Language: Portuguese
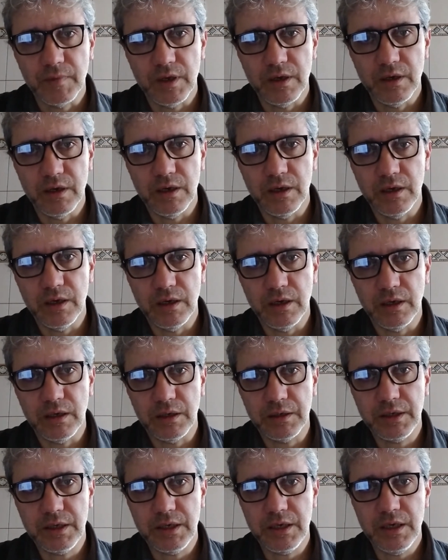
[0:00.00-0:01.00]
Uh,
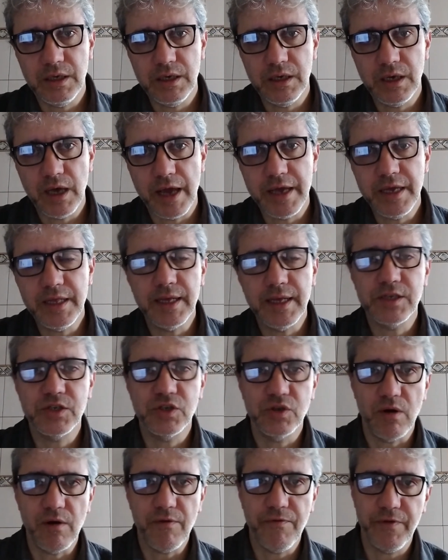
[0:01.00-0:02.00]
que ainda
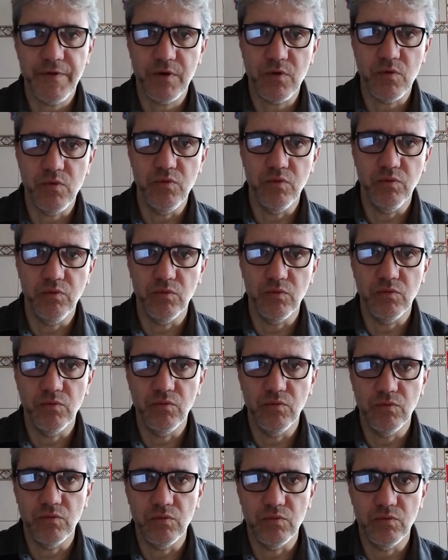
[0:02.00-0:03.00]
sofre com
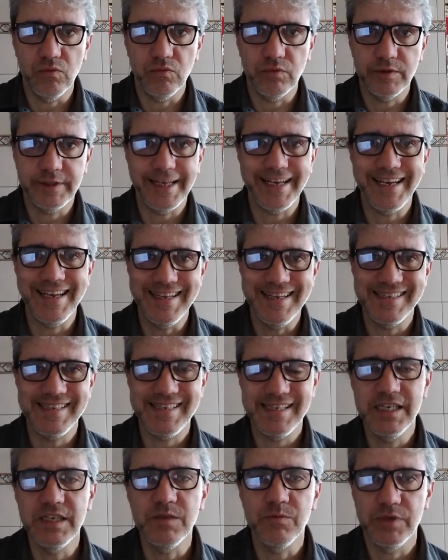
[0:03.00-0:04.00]
um, um,
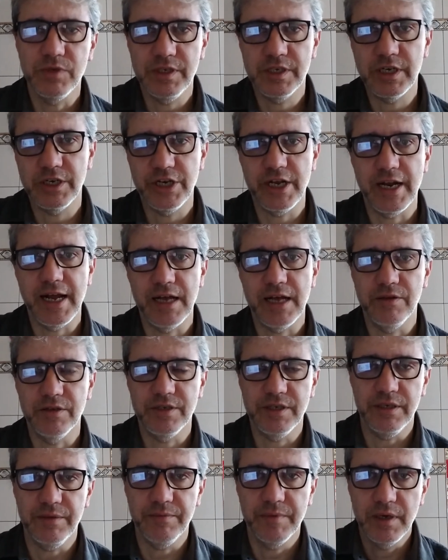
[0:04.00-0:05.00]
tecnicismo exagerado
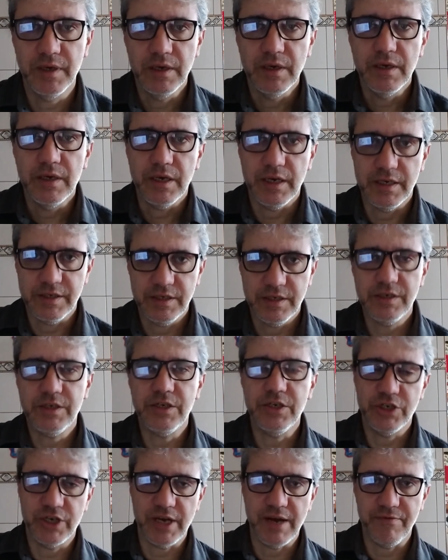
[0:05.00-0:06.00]
assim
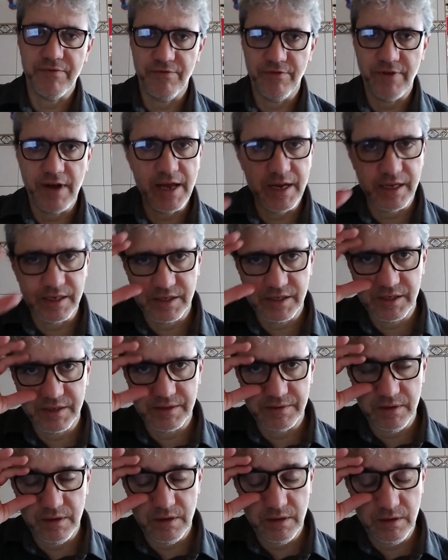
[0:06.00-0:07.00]
existem já várias.